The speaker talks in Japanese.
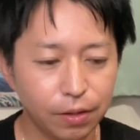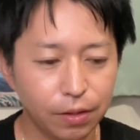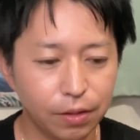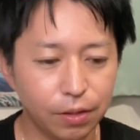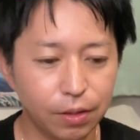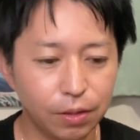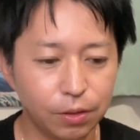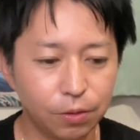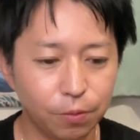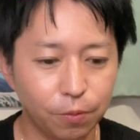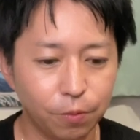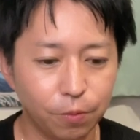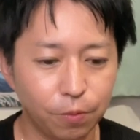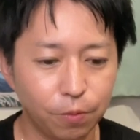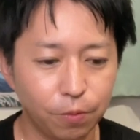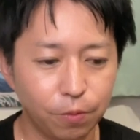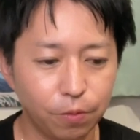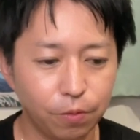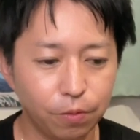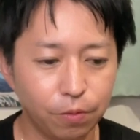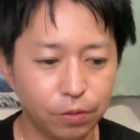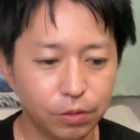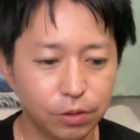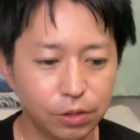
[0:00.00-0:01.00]
えっ、ー、
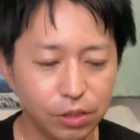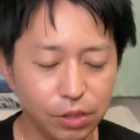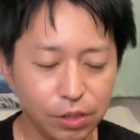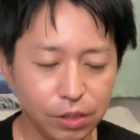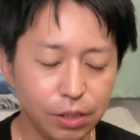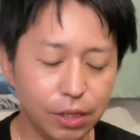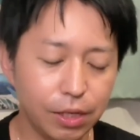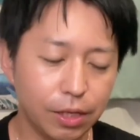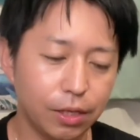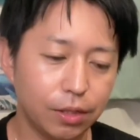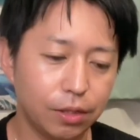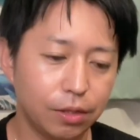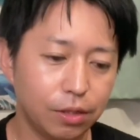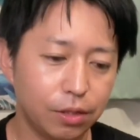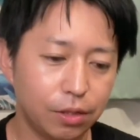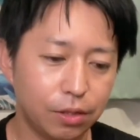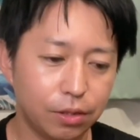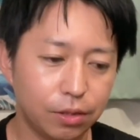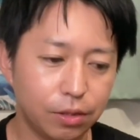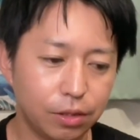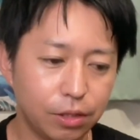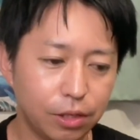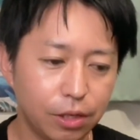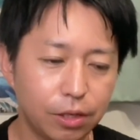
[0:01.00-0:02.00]
とツインレイっ
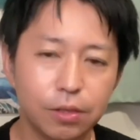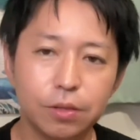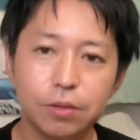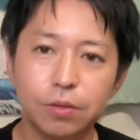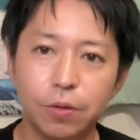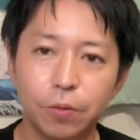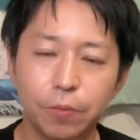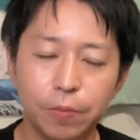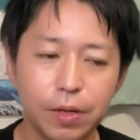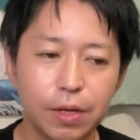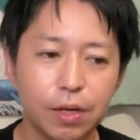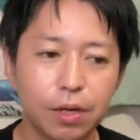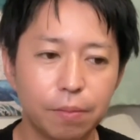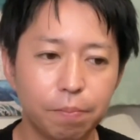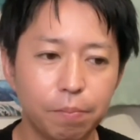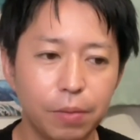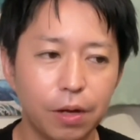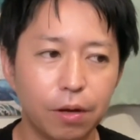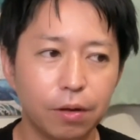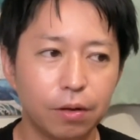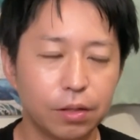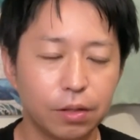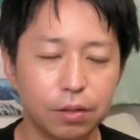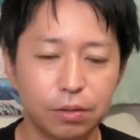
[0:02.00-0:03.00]
ていうのは
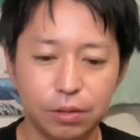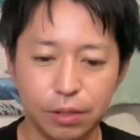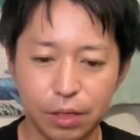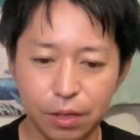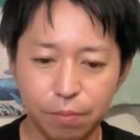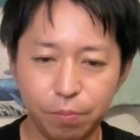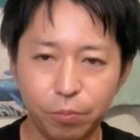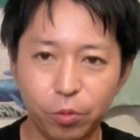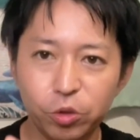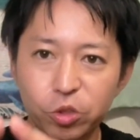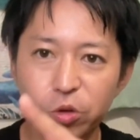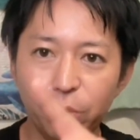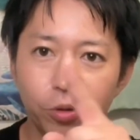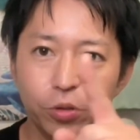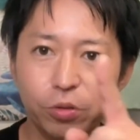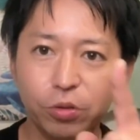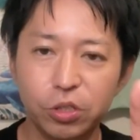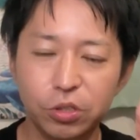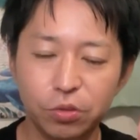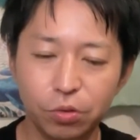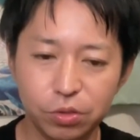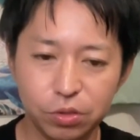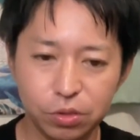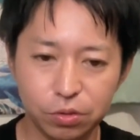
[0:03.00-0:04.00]
まあねもともと
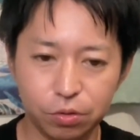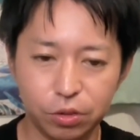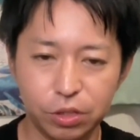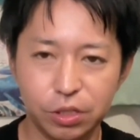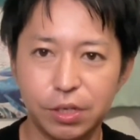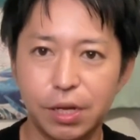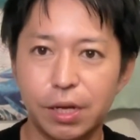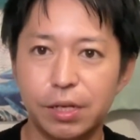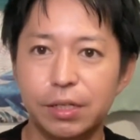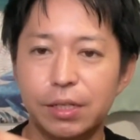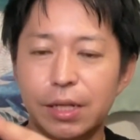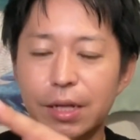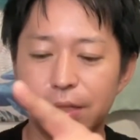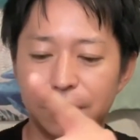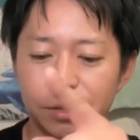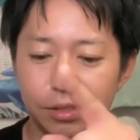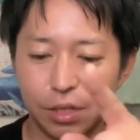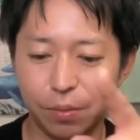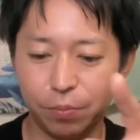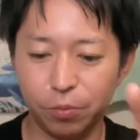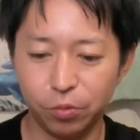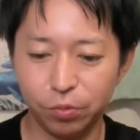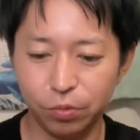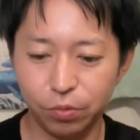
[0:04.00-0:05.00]
一つの光だっ
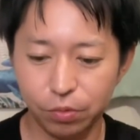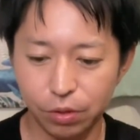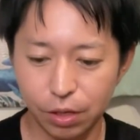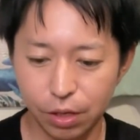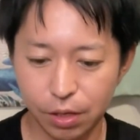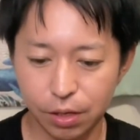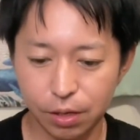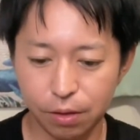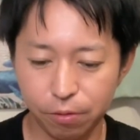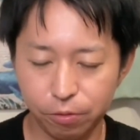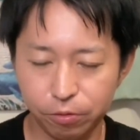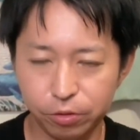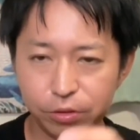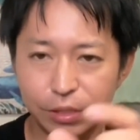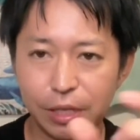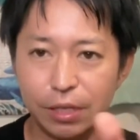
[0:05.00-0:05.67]
たものが